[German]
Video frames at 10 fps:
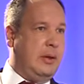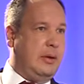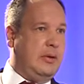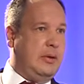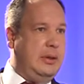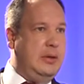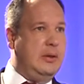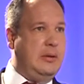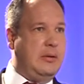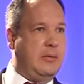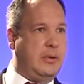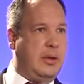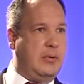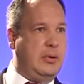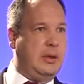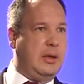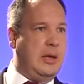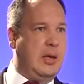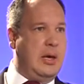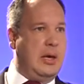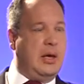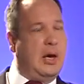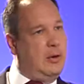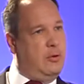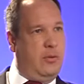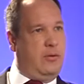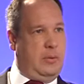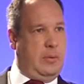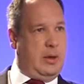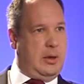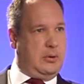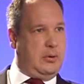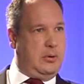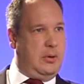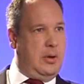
dass hier diese Frau, die keine Chance mehr hat,